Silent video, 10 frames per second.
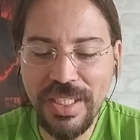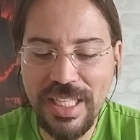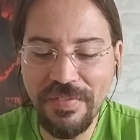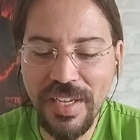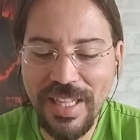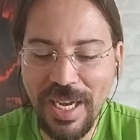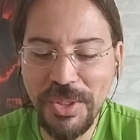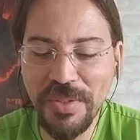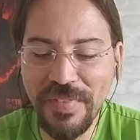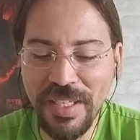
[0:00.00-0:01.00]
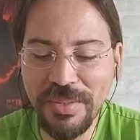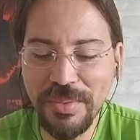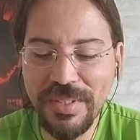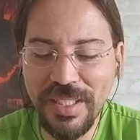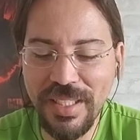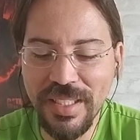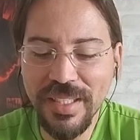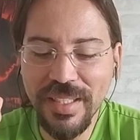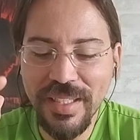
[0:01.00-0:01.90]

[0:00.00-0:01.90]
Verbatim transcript: que na verdade o universo tenha